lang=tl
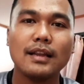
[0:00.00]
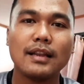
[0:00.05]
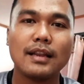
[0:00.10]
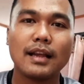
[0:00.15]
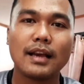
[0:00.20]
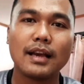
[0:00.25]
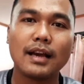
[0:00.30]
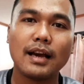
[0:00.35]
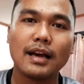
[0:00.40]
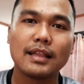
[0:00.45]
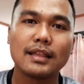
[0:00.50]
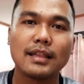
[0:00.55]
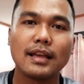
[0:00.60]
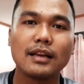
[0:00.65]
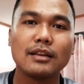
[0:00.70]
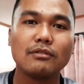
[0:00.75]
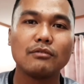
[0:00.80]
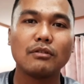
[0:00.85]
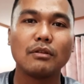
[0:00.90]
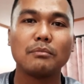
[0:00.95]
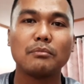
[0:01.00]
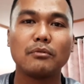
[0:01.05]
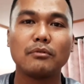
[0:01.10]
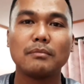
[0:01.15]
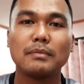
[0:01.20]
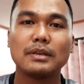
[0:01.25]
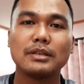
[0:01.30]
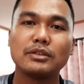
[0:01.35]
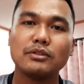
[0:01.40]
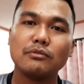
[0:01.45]
nakahatag og
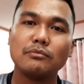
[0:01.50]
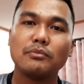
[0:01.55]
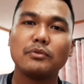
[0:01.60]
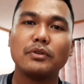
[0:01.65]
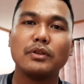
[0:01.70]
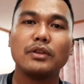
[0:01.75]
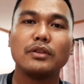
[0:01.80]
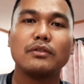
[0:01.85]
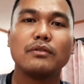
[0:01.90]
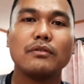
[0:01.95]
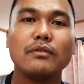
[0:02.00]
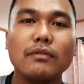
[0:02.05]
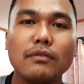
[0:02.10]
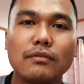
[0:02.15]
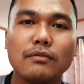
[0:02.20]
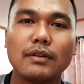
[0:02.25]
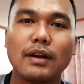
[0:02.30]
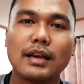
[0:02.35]
impormasyon po ninyo no